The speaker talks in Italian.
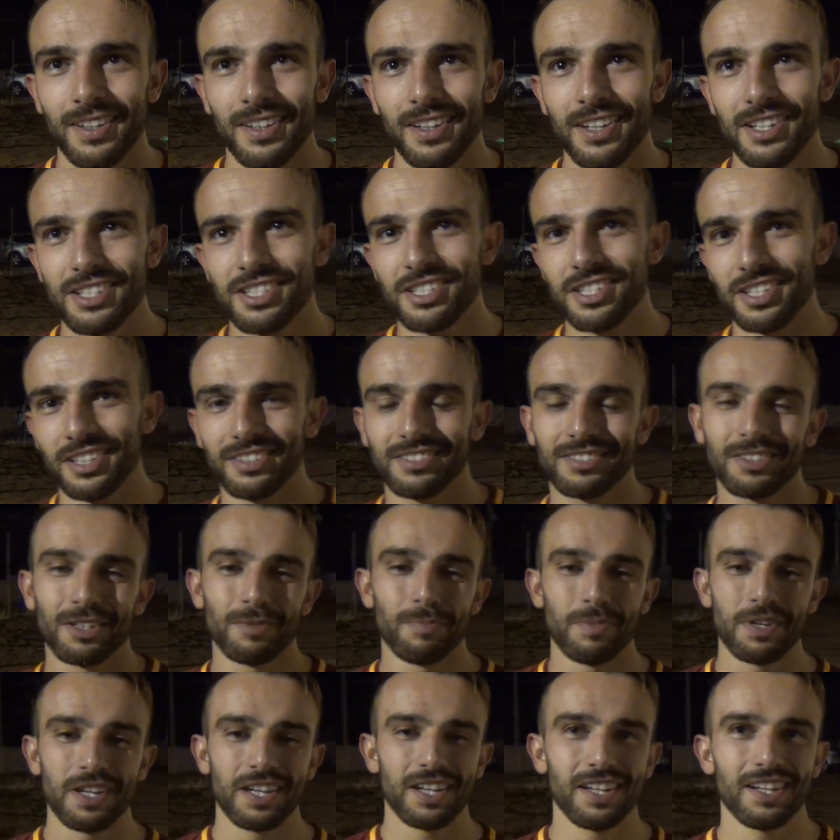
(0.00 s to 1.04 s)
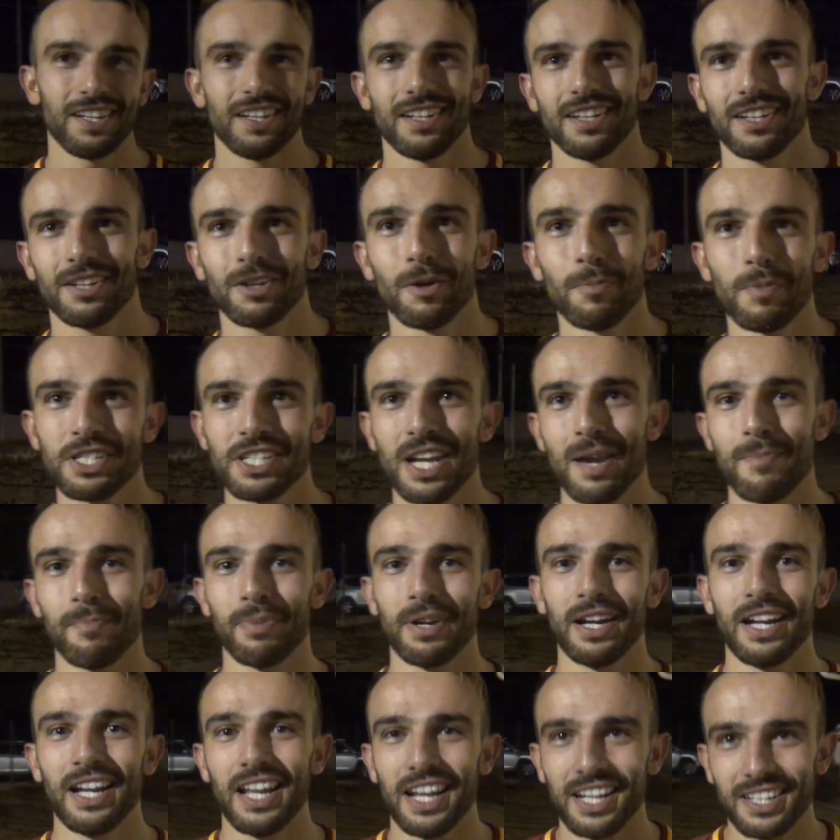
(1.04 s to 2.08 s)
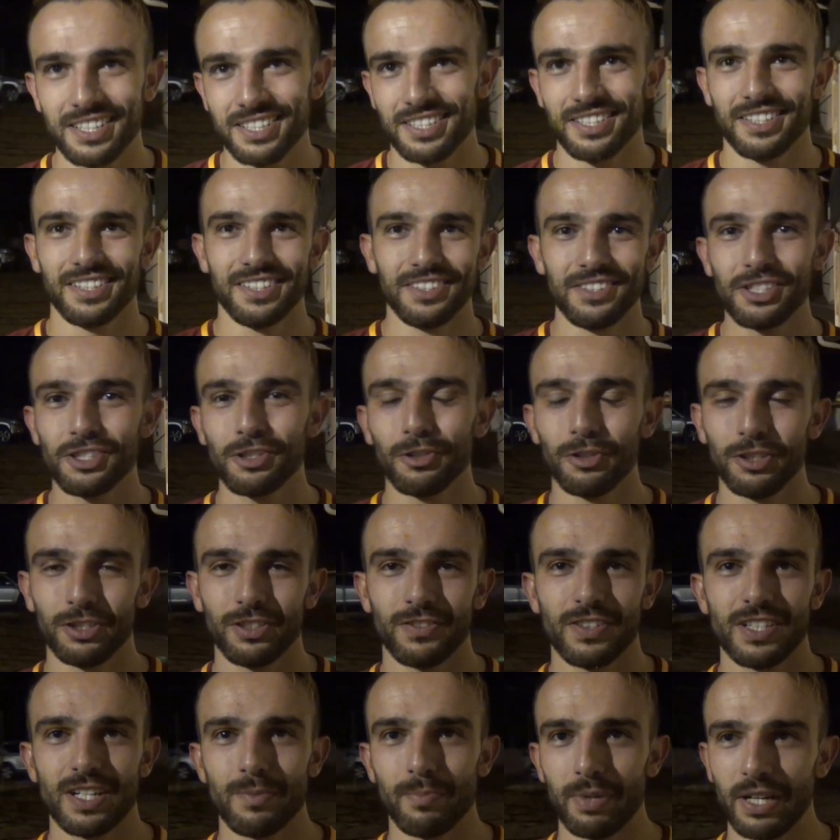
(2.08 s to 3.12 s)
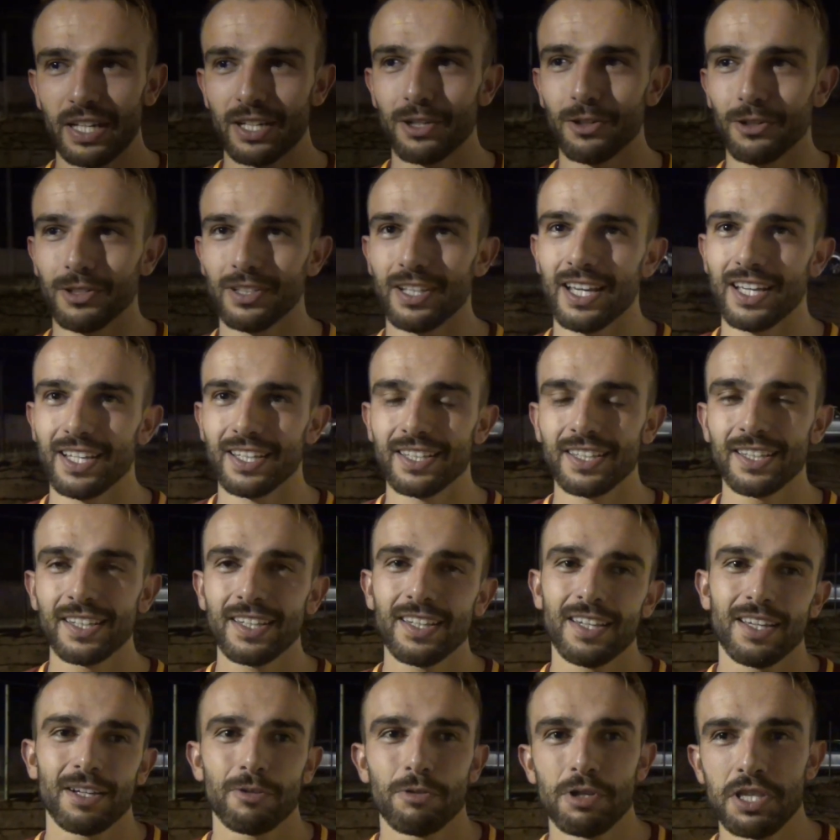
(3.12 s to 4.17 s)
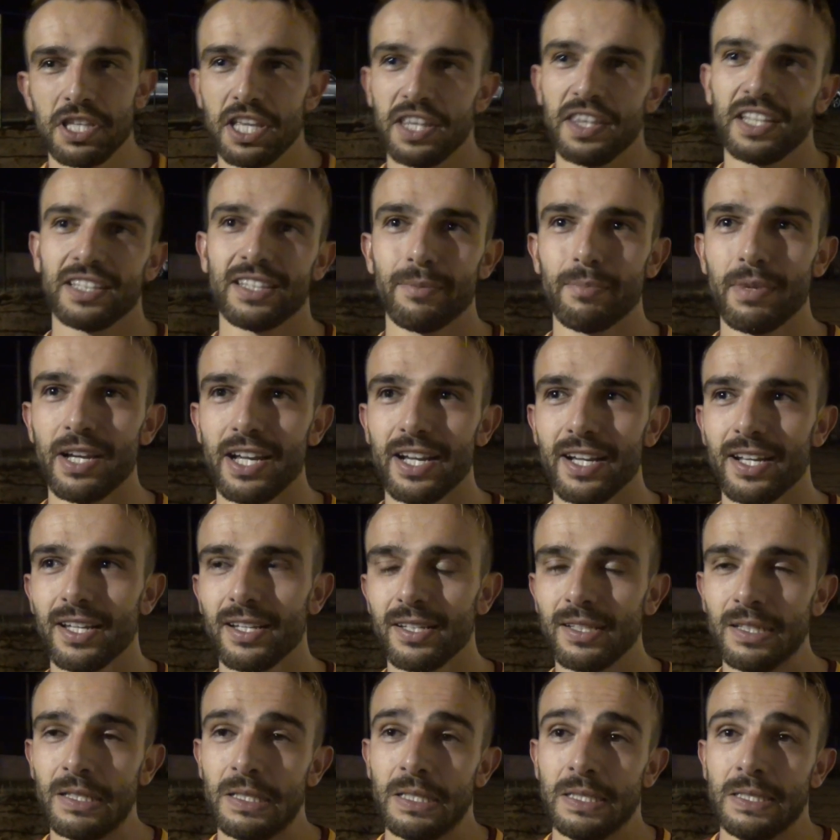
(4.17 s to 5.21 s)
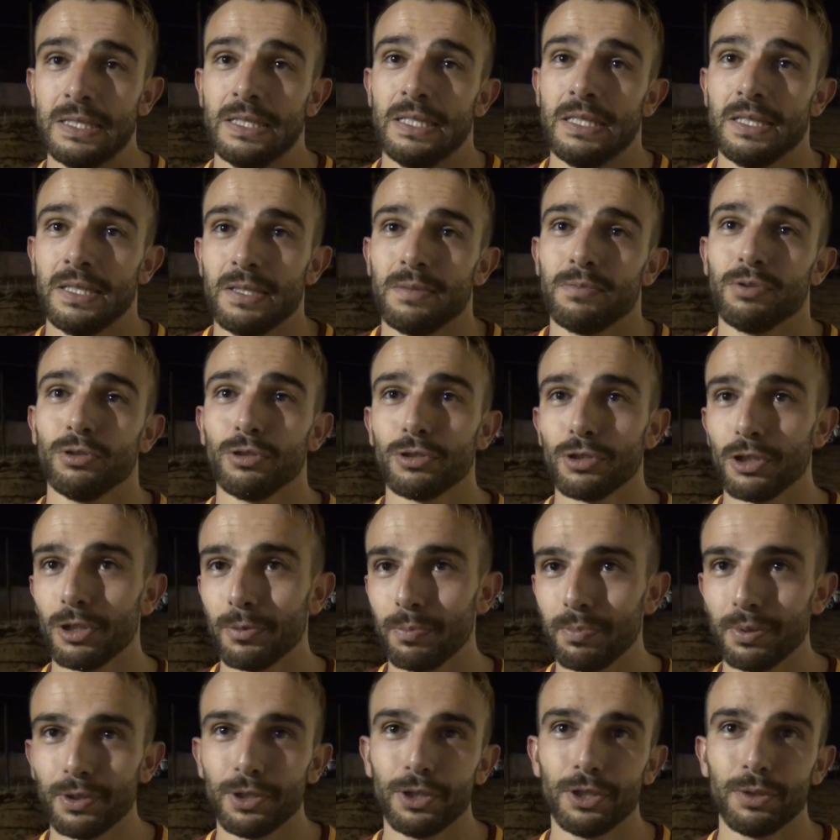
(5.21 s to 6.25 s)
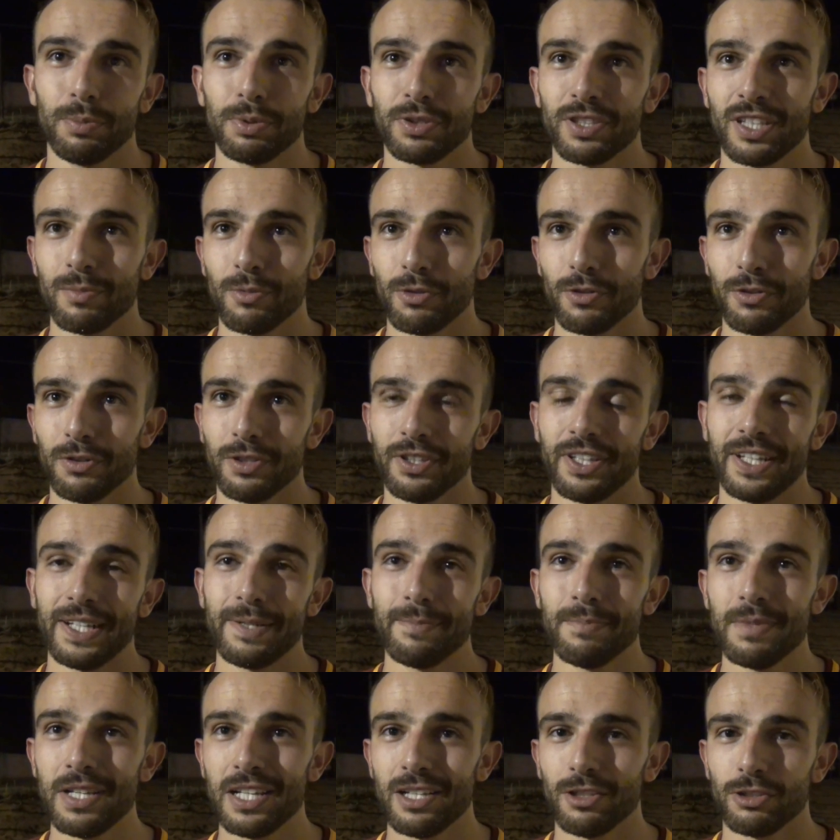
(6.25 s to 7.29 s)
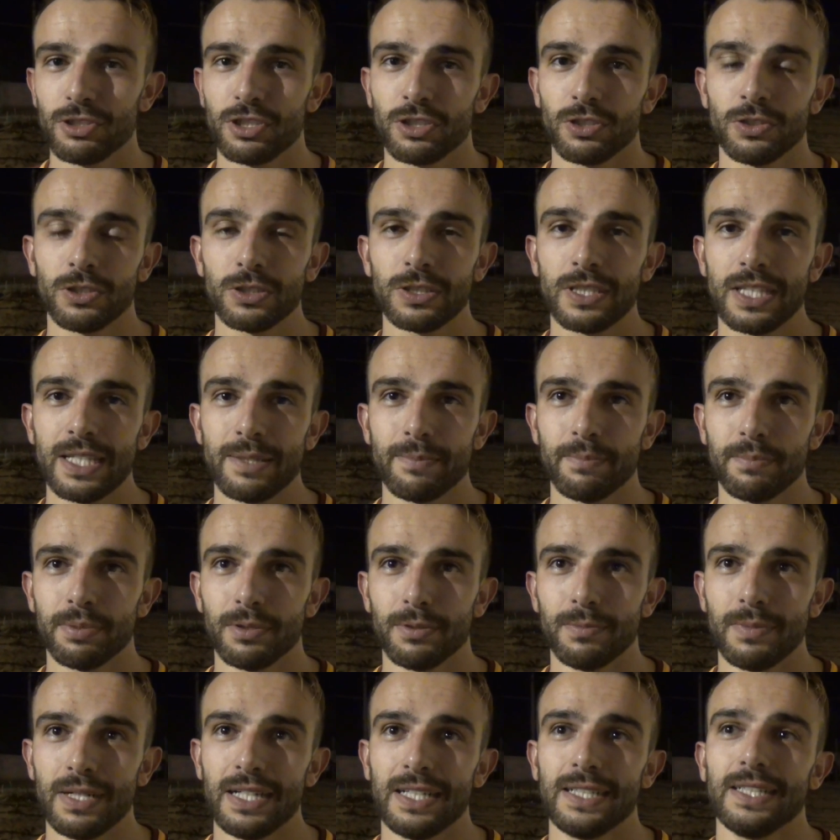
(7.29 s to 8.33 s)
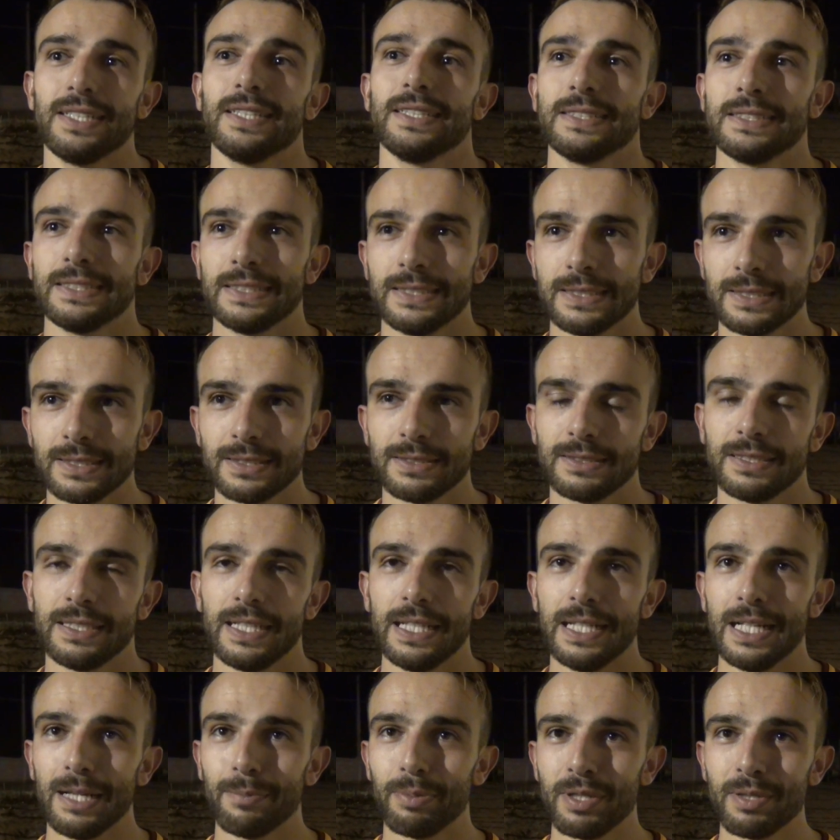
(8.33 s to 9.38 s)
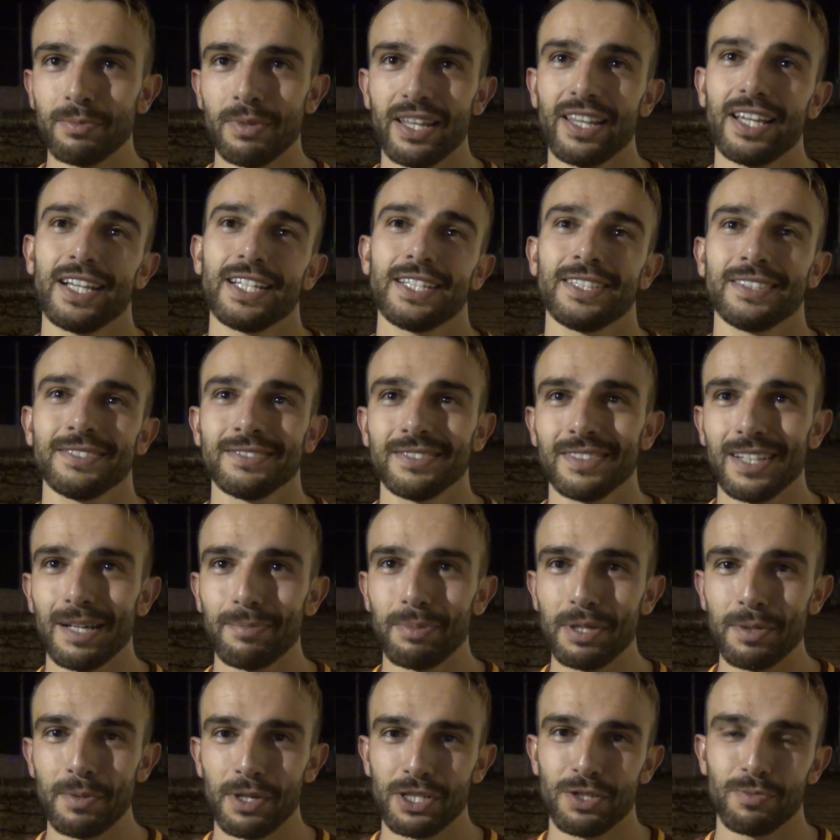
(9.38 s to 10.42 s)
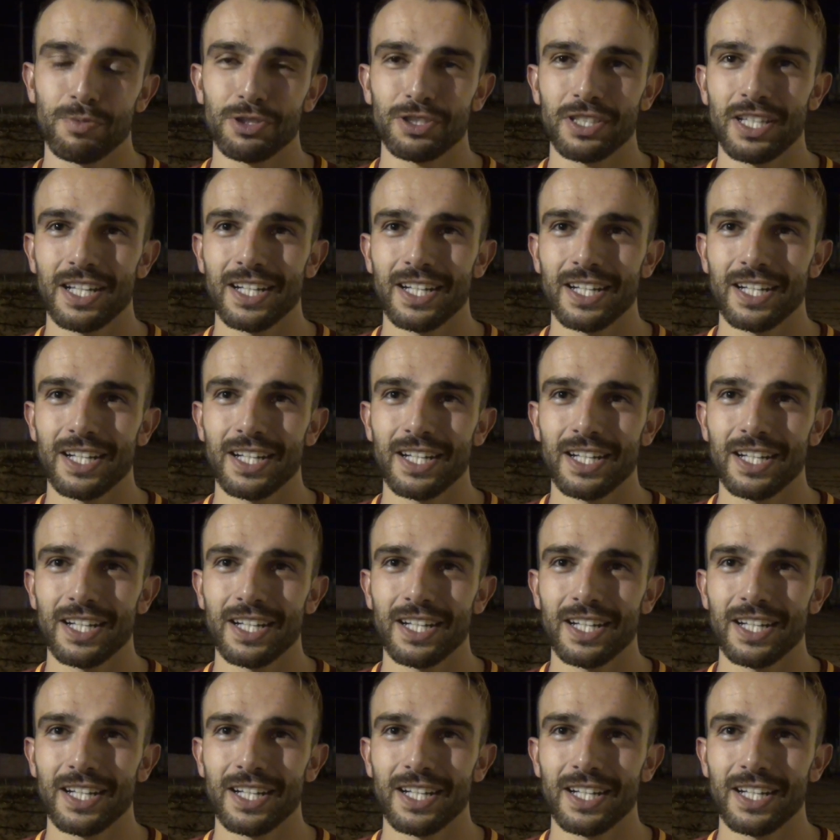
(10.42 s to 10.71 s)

Eh sì, come, come sempre l'ex eh, di solito fa sempre gol, dai, quindi è andata bene. Purtroppo potevamo andare meglio al secondo tempo, ma è la prima, dai. La ma, prima ma cosa è